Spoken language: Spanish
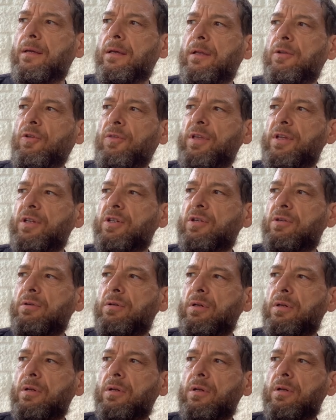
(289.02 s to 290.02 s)
entonces,
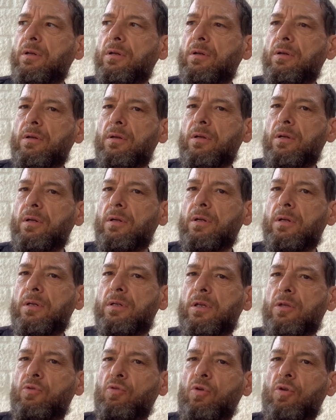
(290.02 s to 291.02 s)

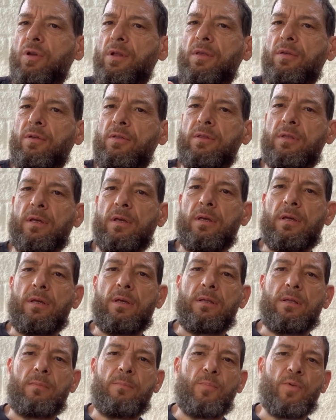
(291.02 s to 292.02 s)
si tu
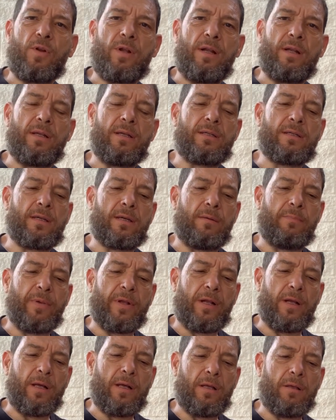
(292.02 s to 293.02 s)
horizonte temporal es que
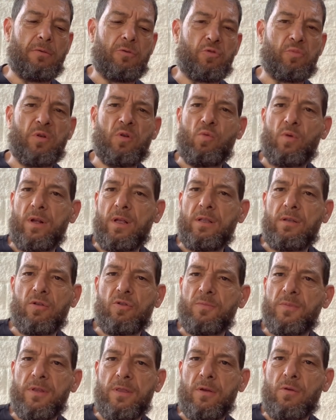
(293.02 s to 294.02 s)
para 2040,
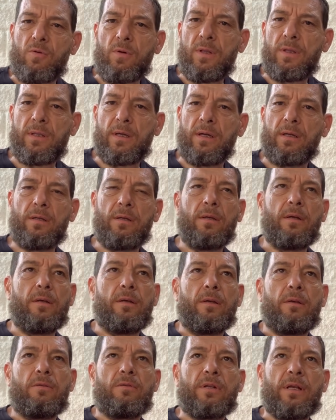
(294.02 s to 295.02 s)
2050,
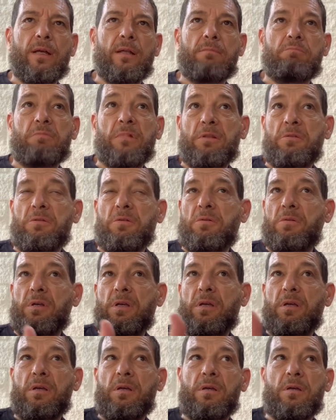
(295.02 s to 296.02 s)
o sea, dentro
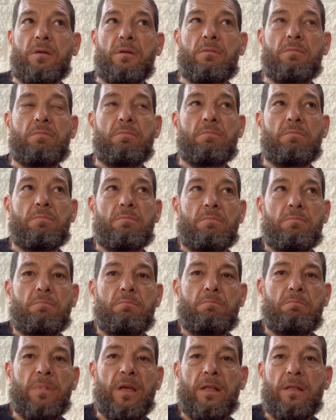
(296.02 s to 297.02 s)
de
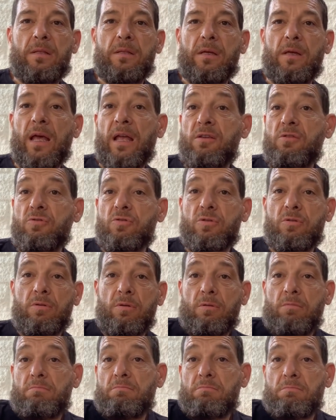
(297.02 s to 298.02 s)
20
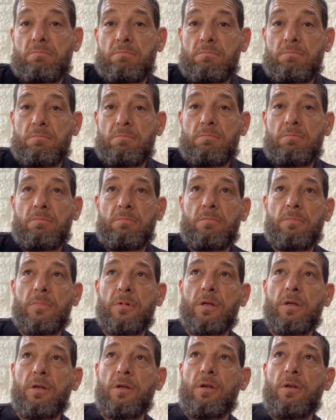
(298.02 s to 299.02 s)
años
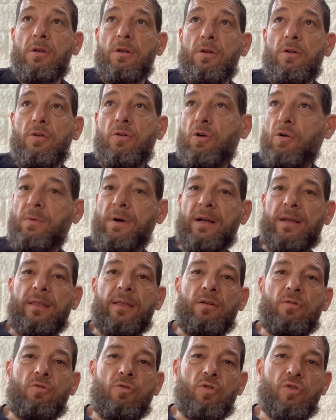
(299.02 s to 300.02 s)
no va a
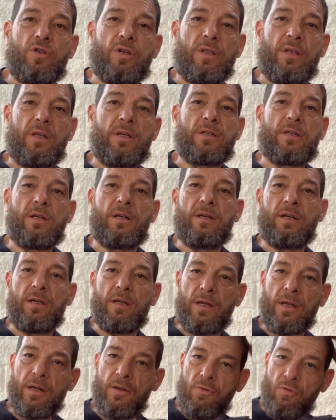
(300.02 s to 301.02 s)
quedar un coche diésel
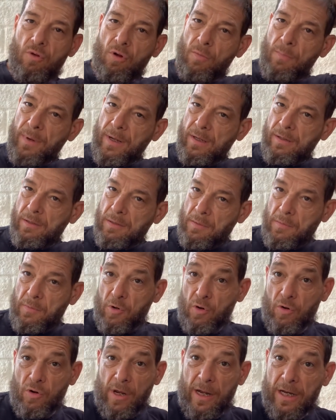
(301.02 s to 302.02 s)
en, Europa,
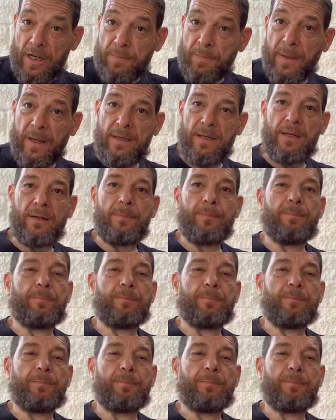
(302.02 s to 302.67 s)
bueno, en España,